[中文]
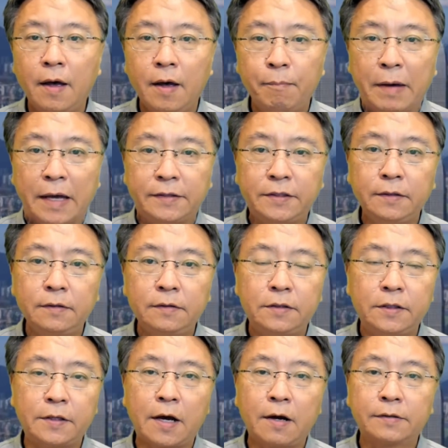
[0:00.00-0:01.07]
北京即
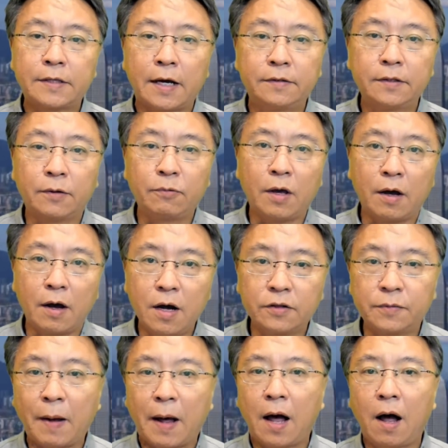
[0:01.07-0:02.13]
将要在这个月二
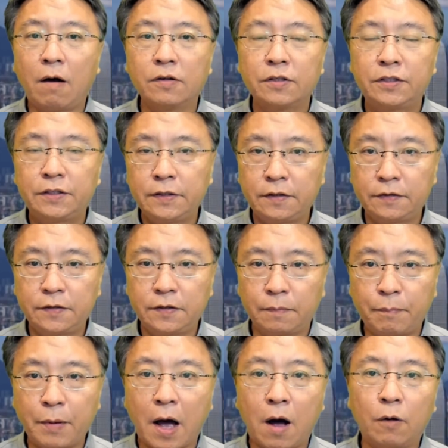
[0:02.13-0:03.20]
十八号星期四
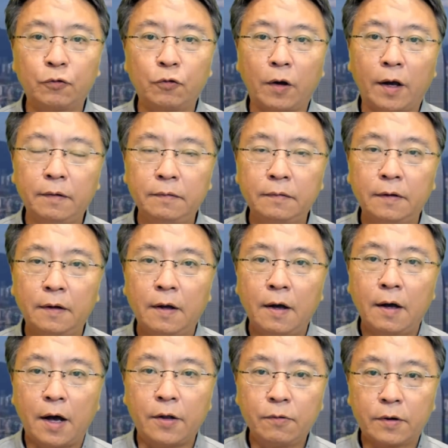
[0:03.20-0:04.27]
表决，
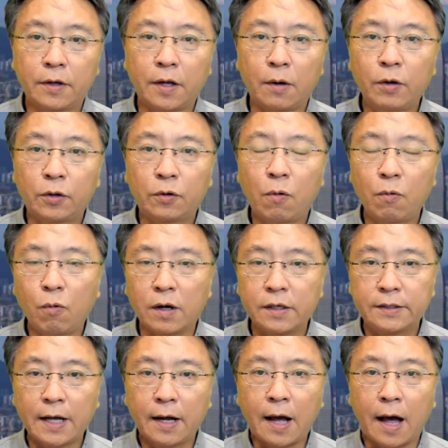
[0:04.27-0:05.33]
很有可能会通过
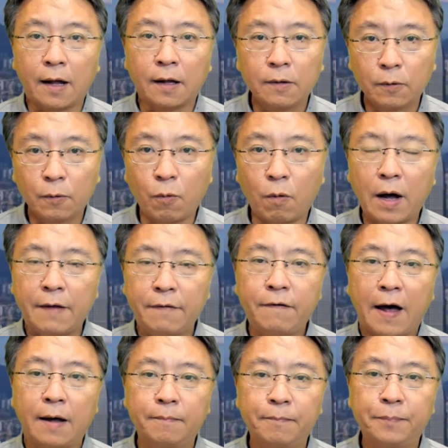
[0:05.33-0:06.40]
香港国安
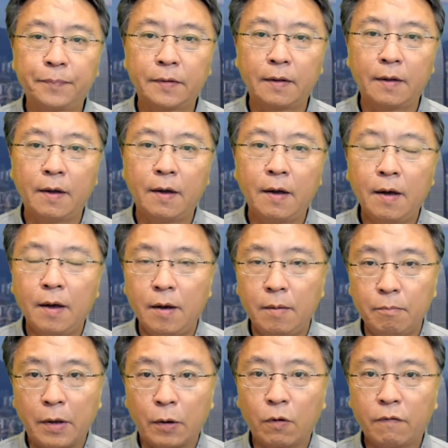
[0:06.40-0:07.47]
法。
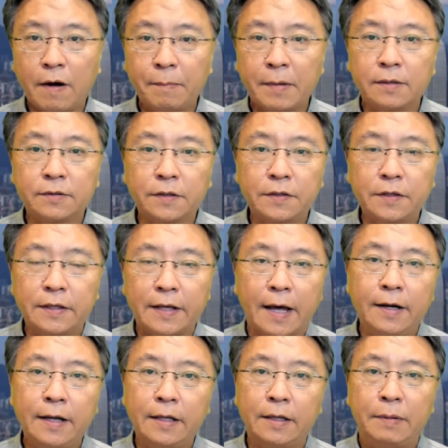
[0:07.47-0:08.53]
美国方面则是
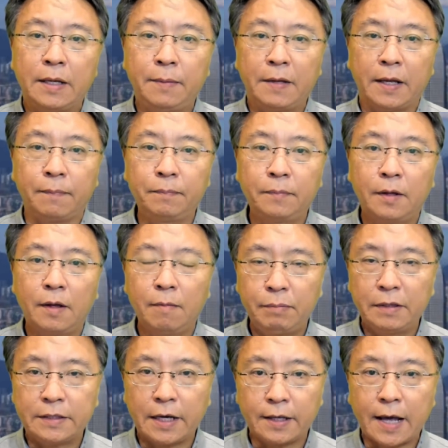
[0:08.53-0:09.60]
严厉的批评，
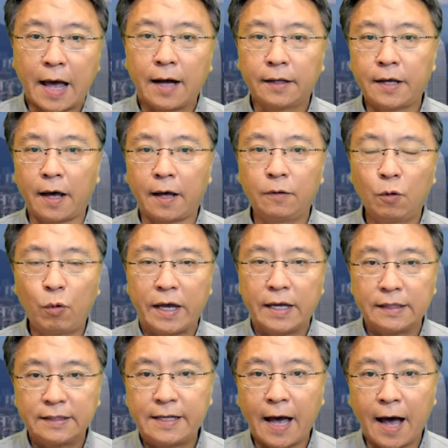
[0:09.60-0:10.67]
并且扬言会
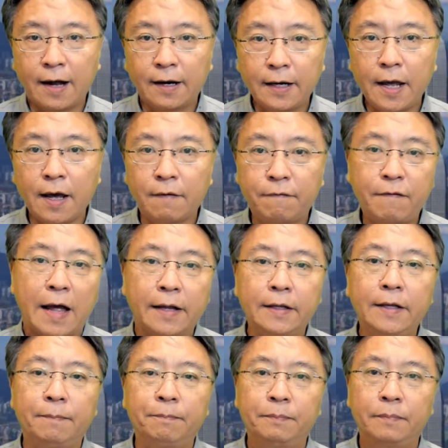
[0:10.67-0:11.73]
强烈反
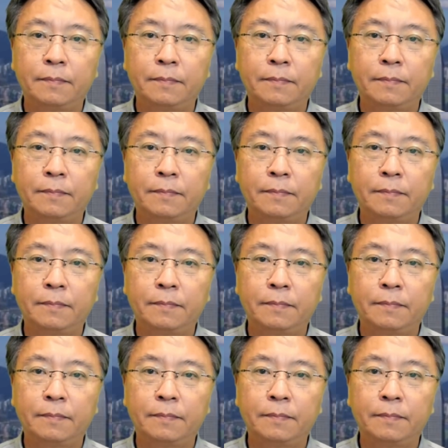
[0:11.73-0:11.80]
应。